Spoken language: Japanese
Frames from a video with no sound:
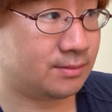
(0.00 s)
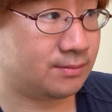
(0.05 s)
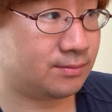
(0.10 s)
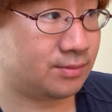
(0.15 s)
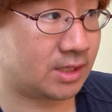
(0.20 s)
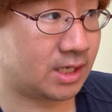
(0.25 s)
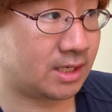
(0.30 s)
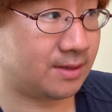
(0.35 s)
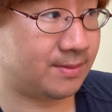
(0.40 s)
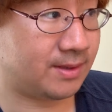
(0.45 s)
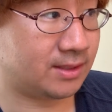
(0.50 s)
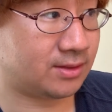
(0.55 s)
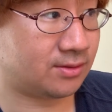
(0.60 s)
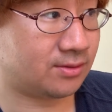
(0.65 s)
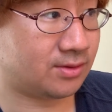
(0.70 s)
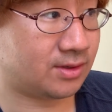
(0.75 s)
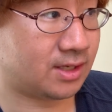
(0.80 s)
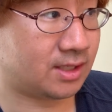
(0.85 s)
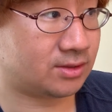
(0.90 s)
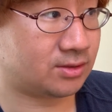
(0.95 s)
プライベート
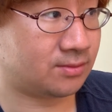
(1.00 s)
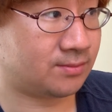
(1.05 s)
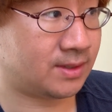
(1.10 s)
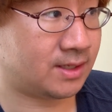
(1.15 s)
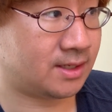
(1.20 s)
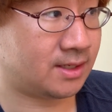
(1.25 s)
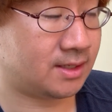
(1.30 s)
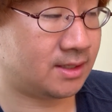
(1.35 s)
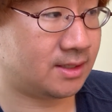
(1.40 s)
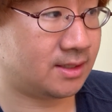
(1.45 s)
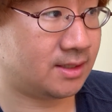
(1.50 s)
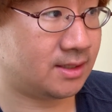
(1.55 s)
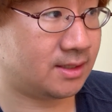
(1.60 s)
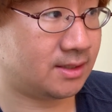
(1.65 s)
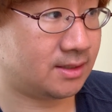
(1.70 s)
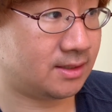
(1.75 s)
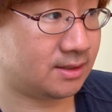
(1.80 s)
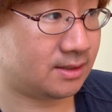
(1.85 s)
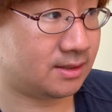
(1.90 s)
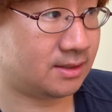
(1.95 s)
とか、あとま
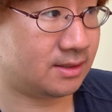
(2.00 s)
あ、